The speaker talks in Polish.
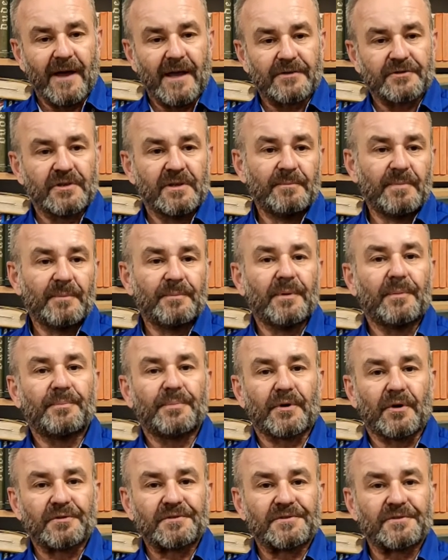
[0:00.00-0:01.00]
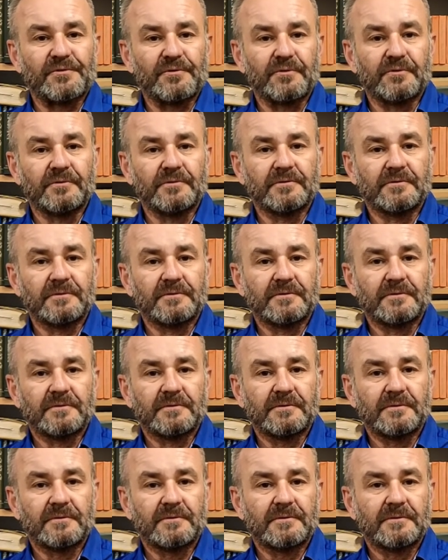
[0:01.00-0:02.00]
ważny, bo po prostu
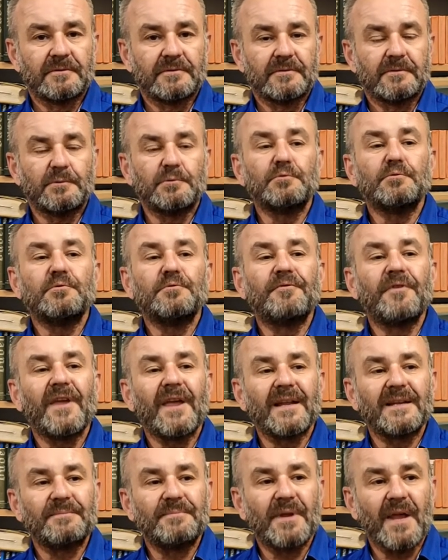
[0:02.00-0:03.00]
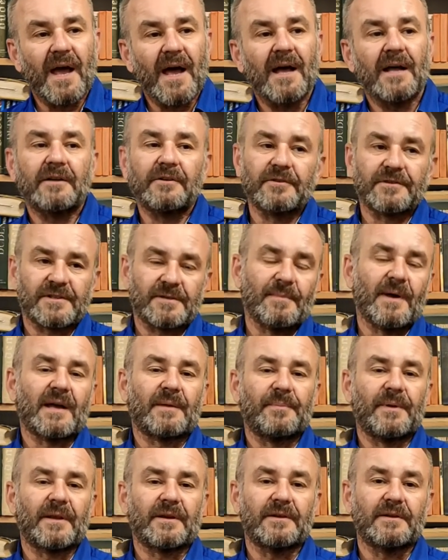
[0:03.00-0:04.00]
uwielbiano
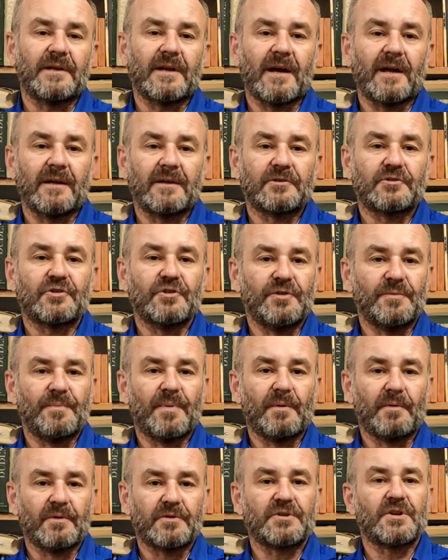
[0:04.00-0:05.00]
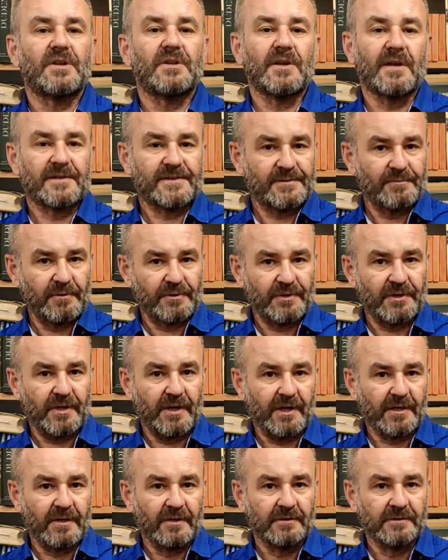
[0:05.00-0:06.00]
smak piernika, czyli połączenia
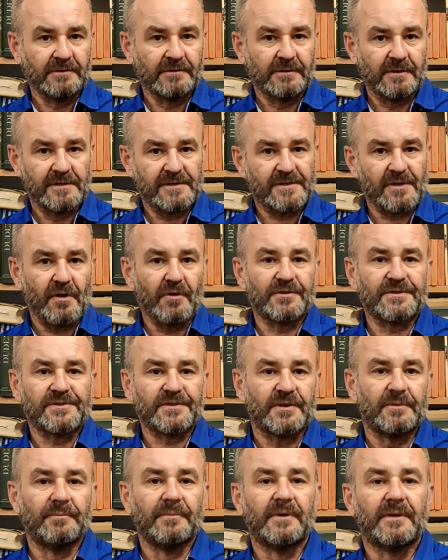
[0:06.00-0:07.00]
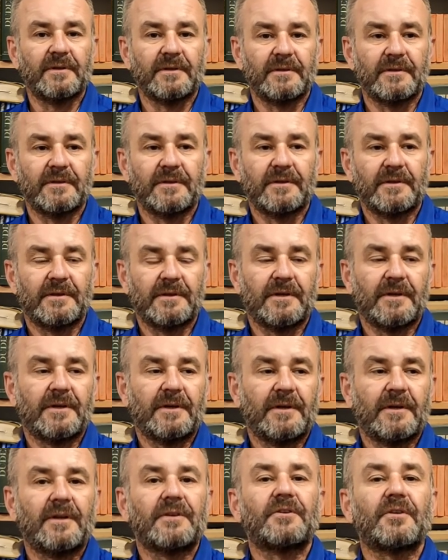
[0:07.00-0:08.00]
słodkiego z ostrym.
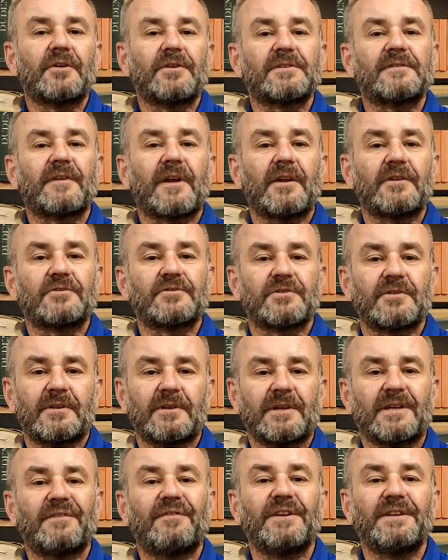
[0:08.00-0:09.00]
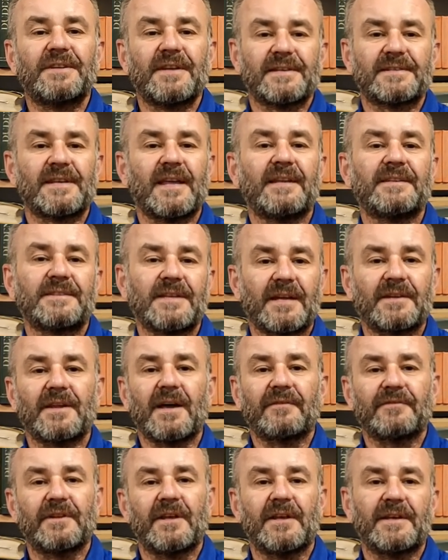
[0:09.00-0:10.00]
To jest wręcz kwintesencja
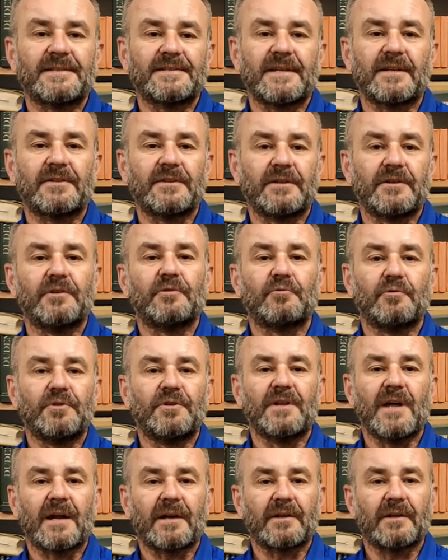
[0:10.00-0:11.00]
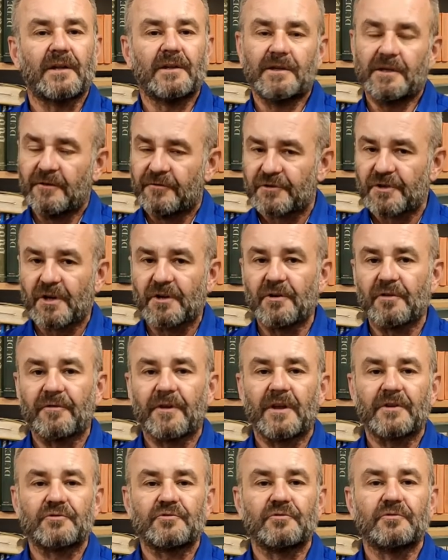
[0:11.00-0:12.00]
dawnej estetyki kulinarnej i w
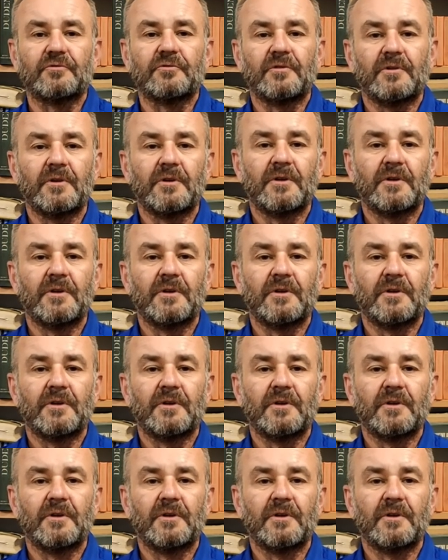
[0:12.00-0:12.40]
średniowieczu,